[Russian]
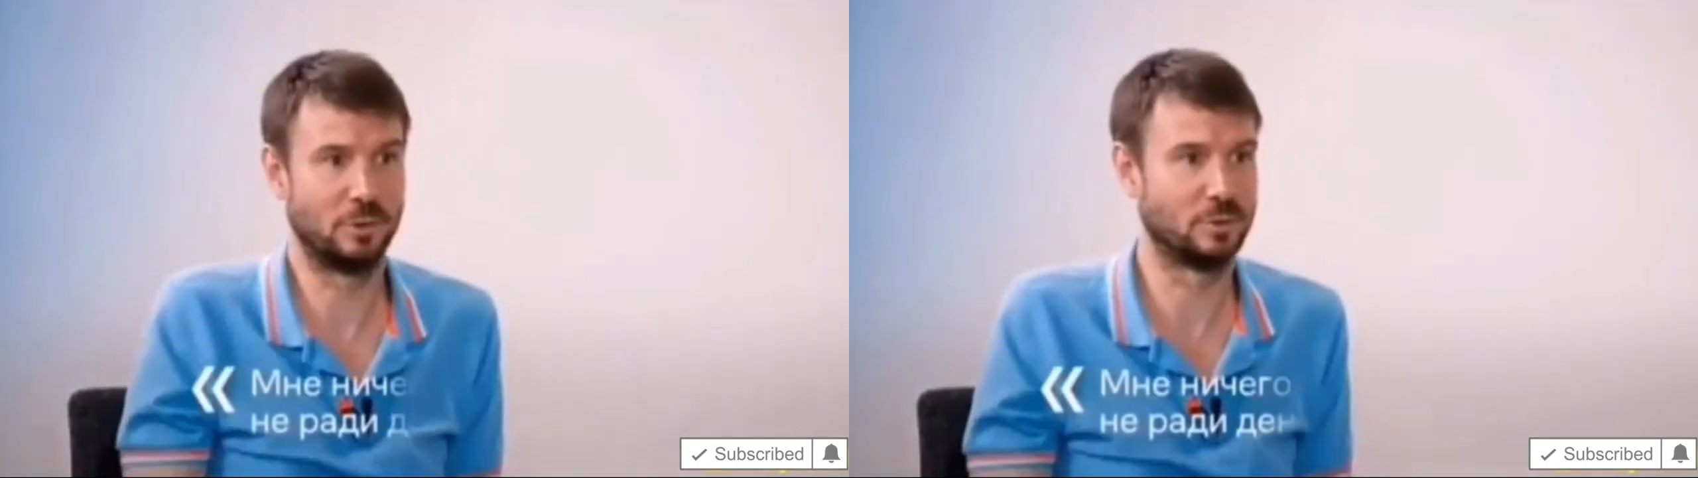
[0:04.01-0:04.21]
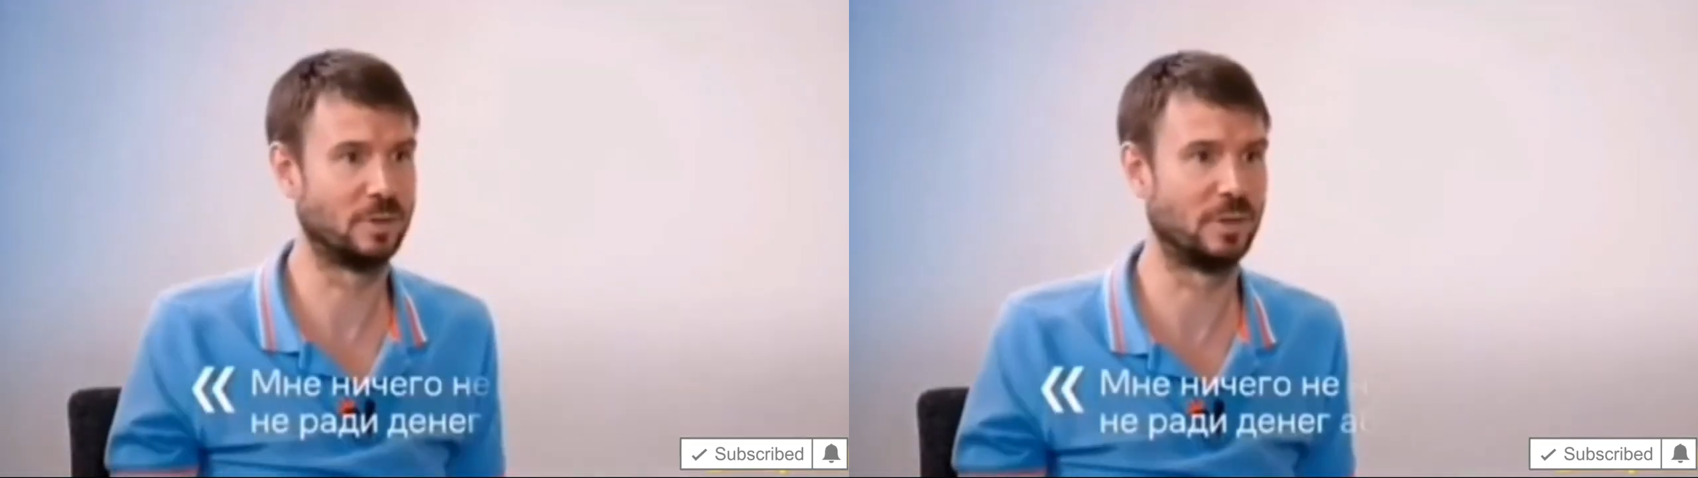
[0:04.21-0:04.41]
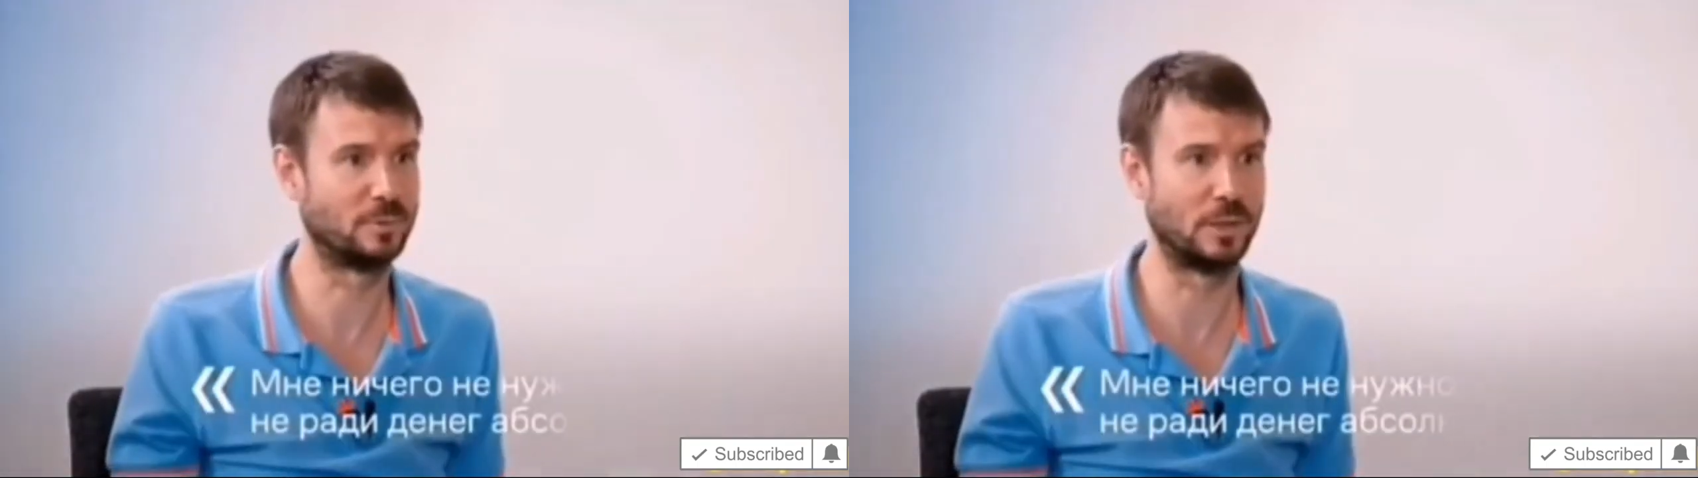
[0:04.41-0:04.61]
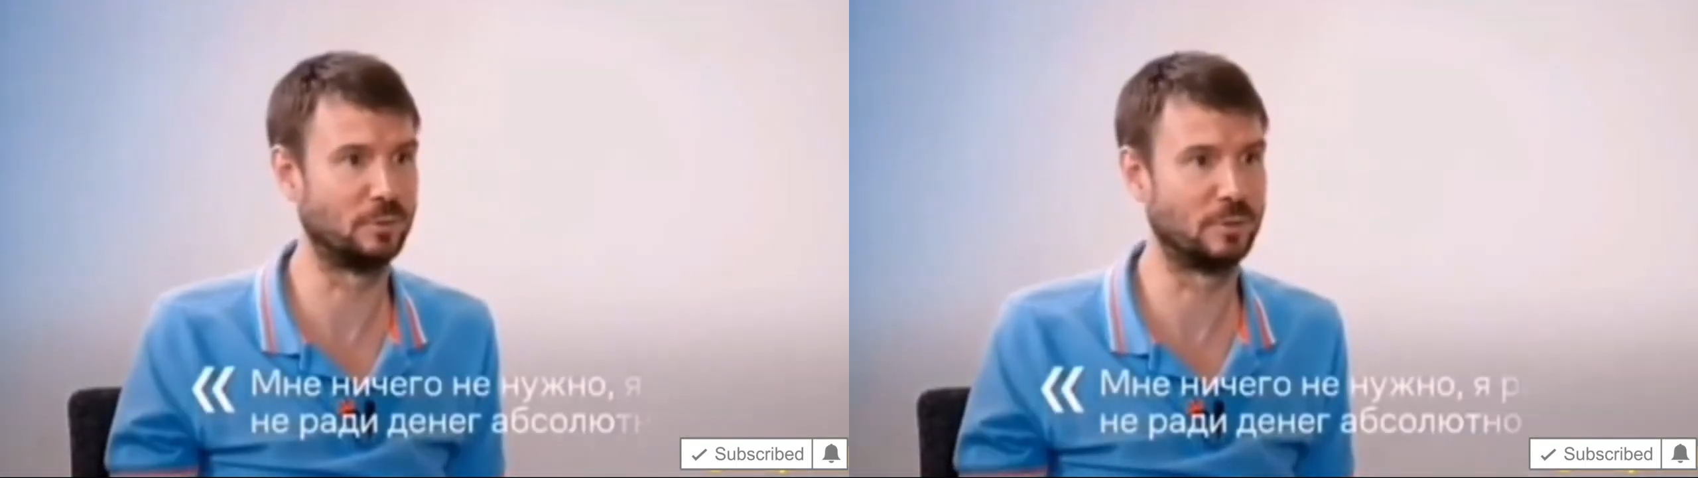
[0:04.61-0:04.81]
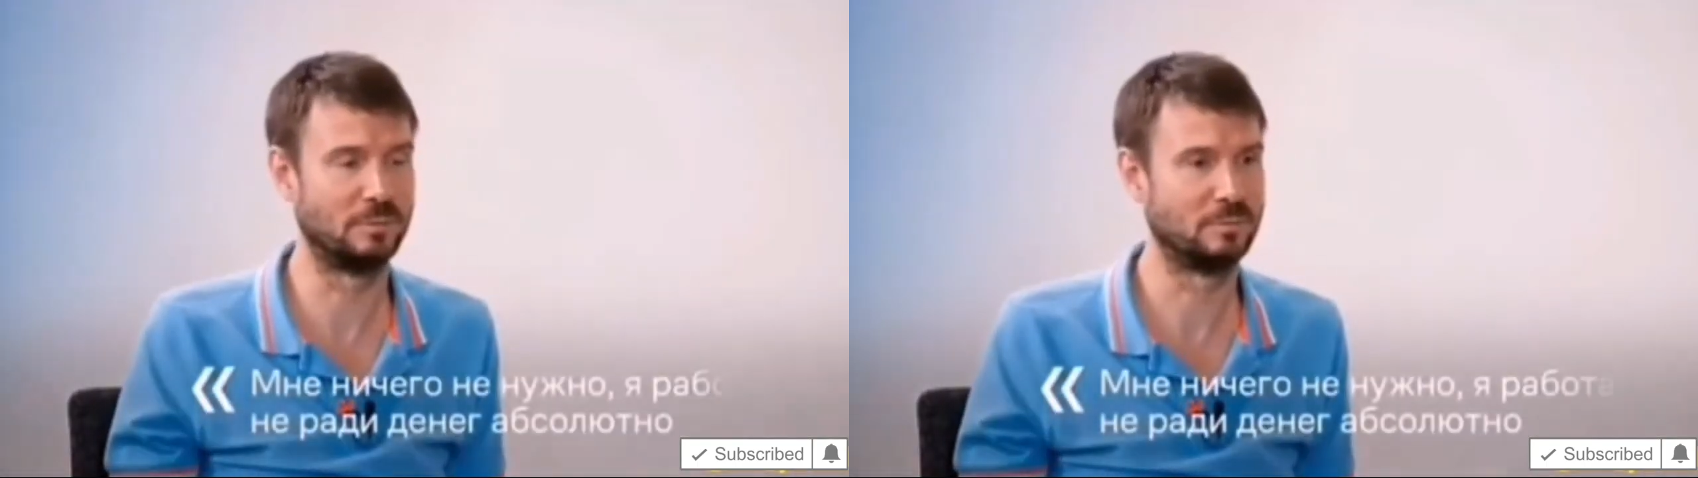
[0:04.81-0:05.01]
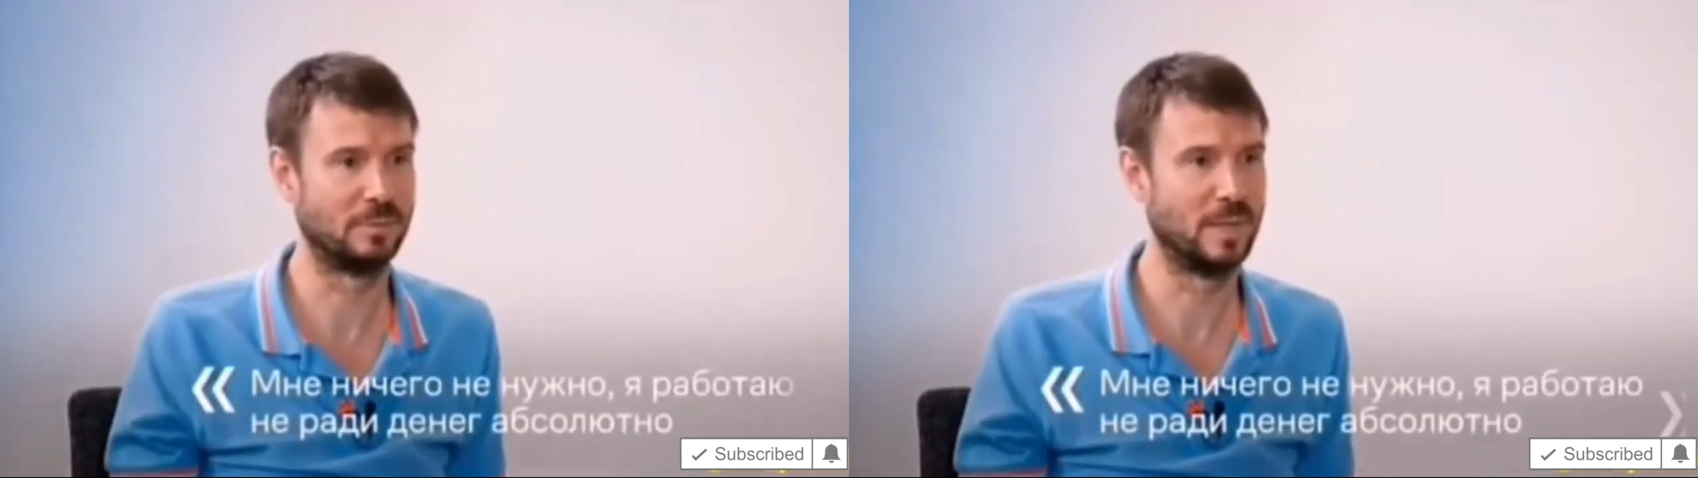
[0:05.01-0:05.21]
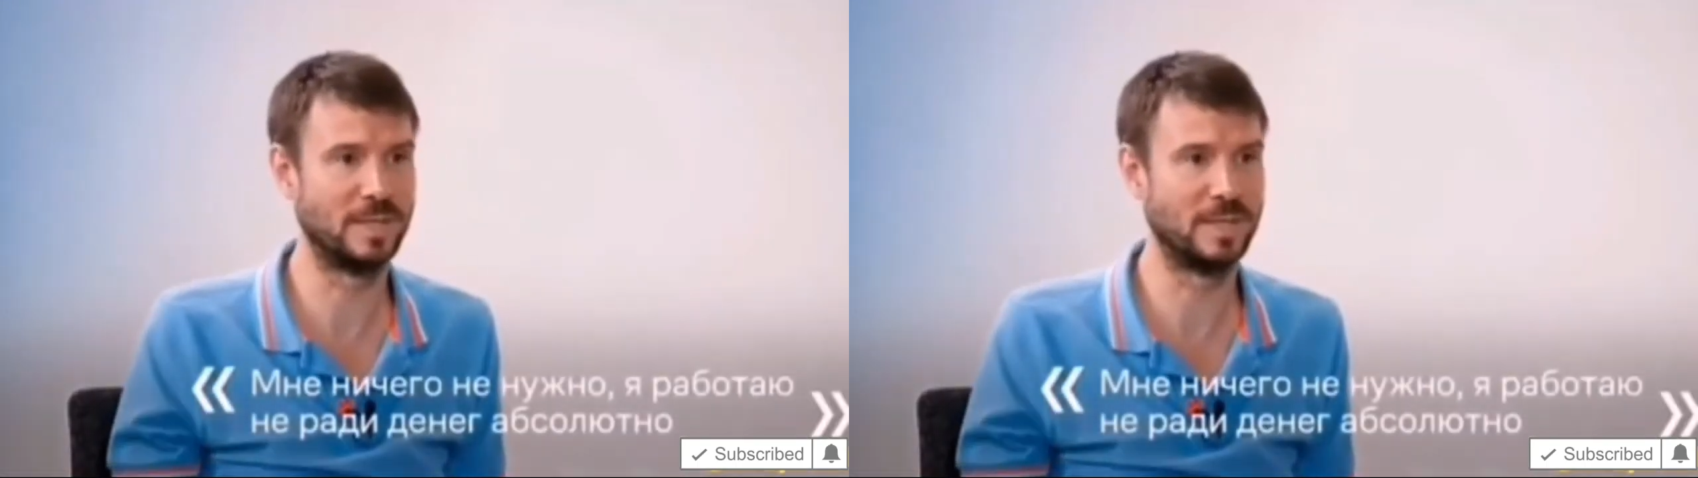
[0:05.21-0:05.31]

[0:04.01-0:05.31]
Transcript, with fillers: Серьезно, абсолютно.